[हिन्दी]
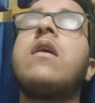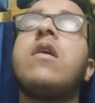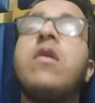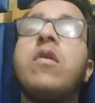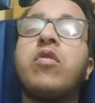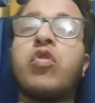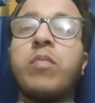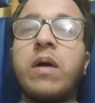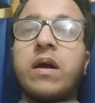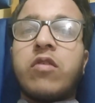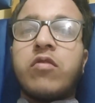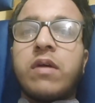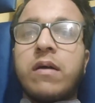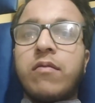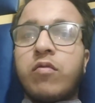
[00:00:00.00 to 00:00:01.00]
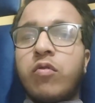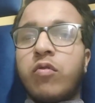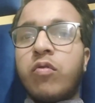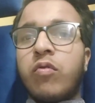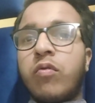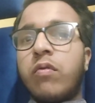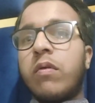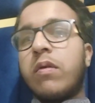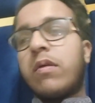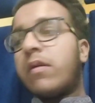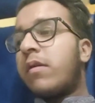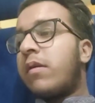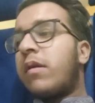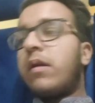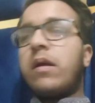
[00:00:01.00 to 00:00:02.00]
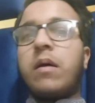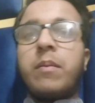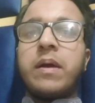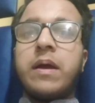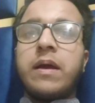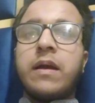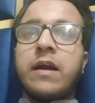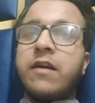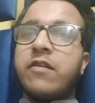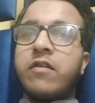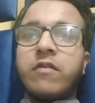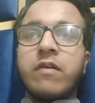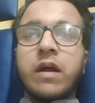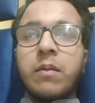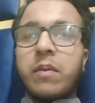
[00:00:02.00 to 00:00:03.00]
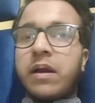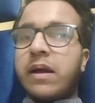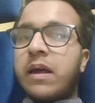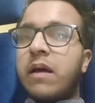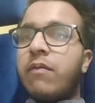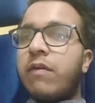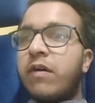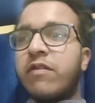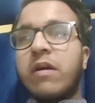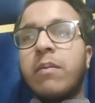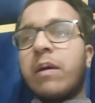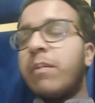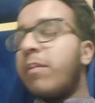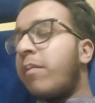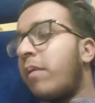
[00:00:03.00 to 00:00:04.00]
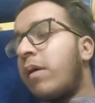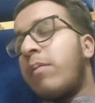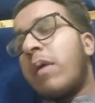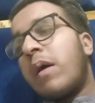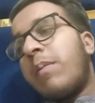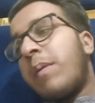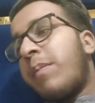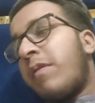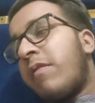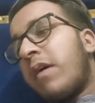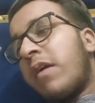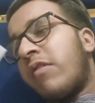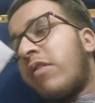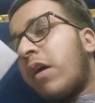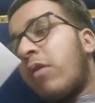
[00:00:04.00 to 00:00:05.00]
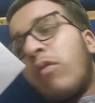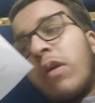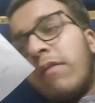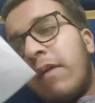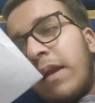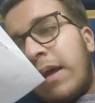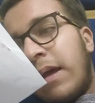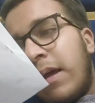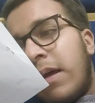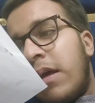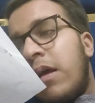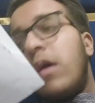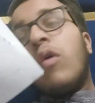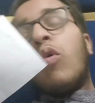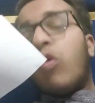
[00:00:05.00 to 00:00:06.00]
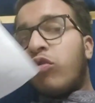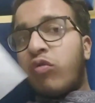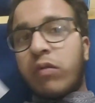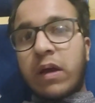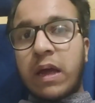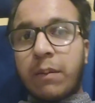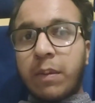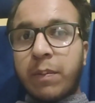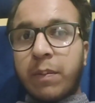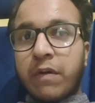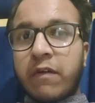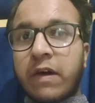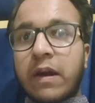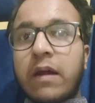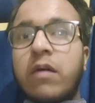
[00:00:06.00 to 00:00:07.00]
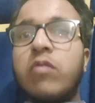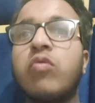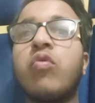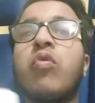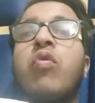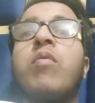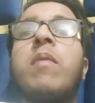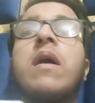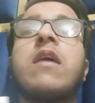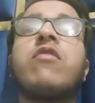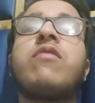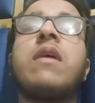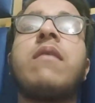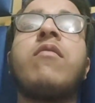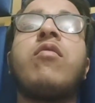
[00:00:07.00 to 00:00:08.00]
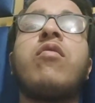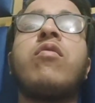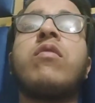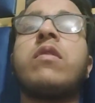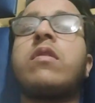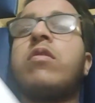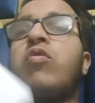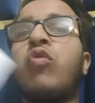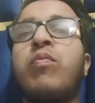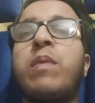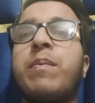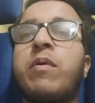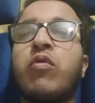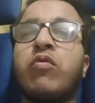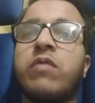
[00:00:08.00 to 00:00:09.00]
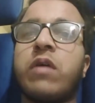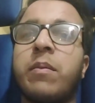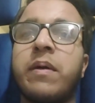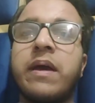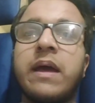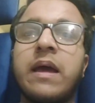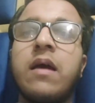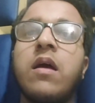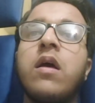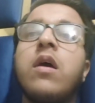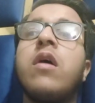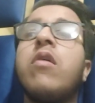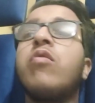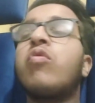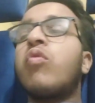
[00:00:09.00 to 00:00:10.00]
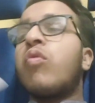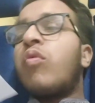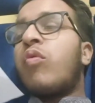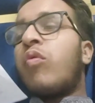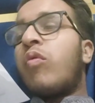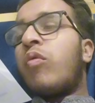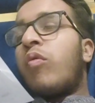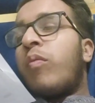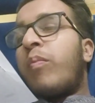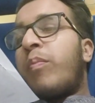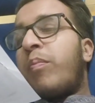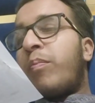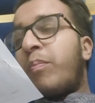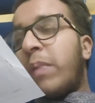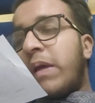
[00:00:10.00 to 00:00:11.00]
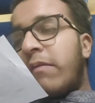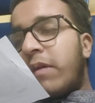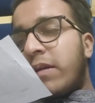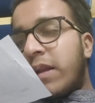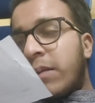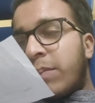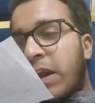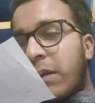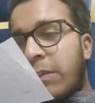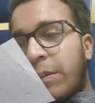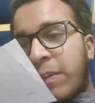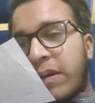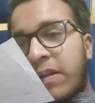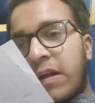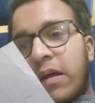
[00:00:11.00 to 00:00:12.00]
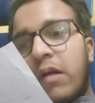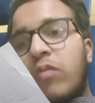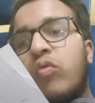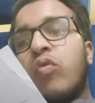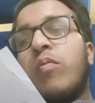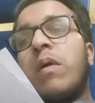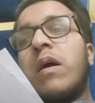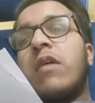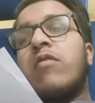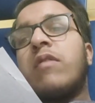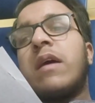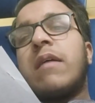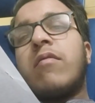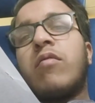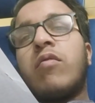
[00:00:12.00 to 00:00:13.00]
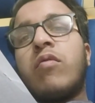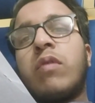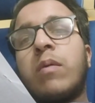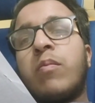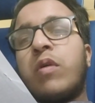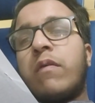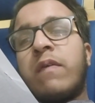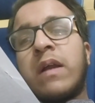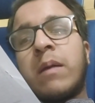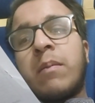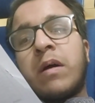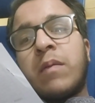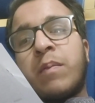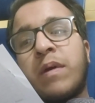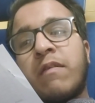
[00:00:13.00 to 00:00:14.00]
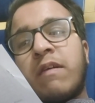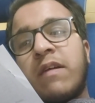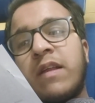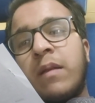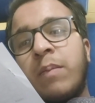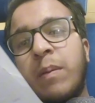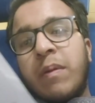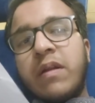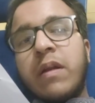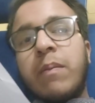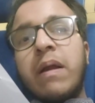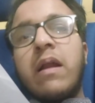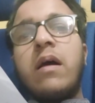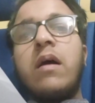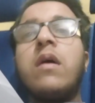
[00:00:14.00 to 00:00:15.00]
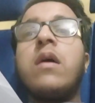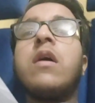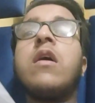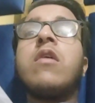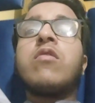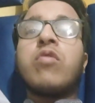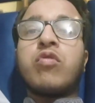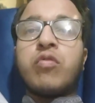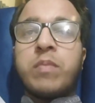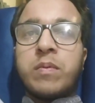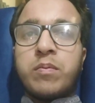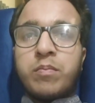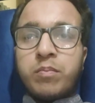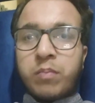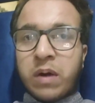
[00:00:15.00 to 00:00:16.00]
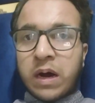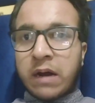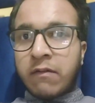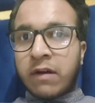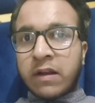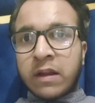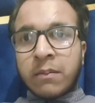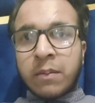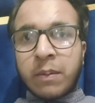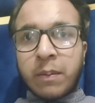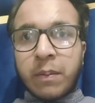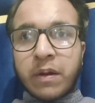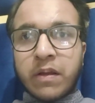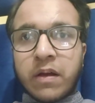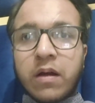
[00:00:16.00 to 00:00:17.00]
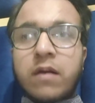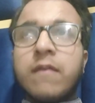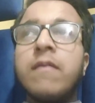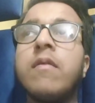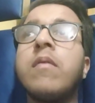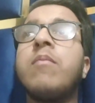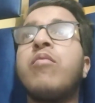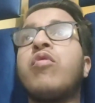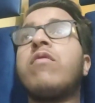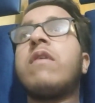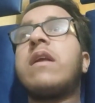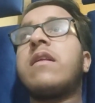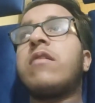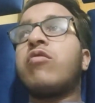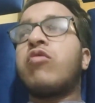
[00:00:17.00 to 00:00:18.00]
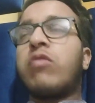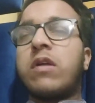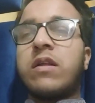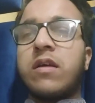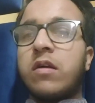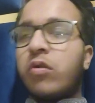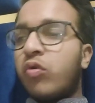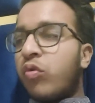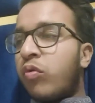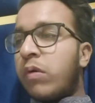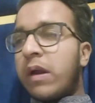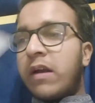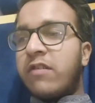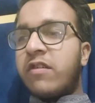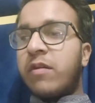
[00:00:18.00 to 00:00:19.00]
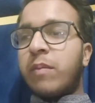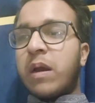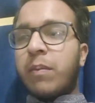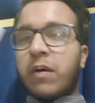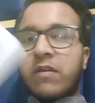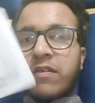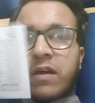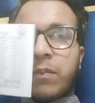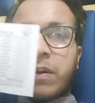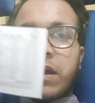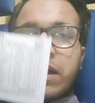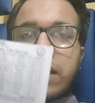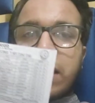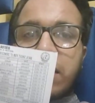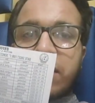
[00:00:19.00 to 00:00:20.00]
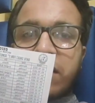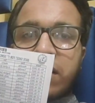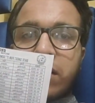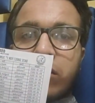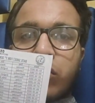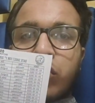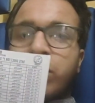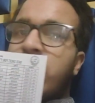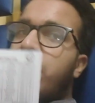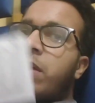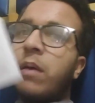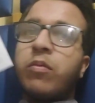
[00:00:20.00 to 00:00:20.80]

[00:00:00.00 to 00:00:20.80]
तो बाकी जो है वो हमें डेट शीट वगैरह मिल गई है फर्स्ट टर्म के हमारे पेपर वगैरह स्टार्ट होने वाले हैं हो चुके हैं पेपर वगैरह तो बाकी जो है वो दो पेपर गुजर भी गए हैं तो पीर वाले दिन पहला पेपर था तो बाकी जो है वो रबी अव्वल के बाद पीर वाले दिन पेपर था पहला तो जो मंगल वाले दिन भी पेपर था बुध वाले दिन छुट्टी थी तो डेट शीट मेरे पास ये पड़ी है डेट शीट तो मैं अभी आपको